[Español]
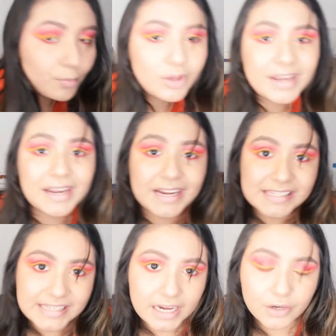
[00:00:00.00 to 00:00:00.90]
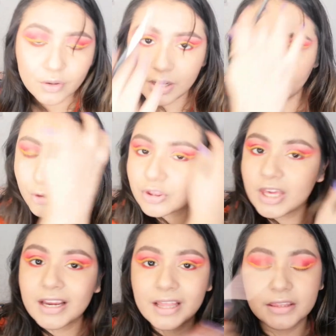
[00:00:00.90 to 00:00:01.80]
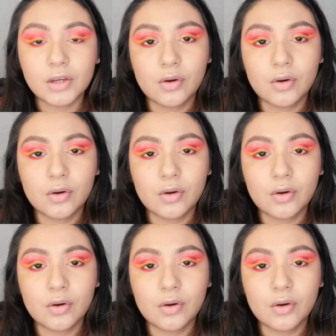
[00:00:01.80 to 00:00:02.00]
Voy a regresar con la brocha grande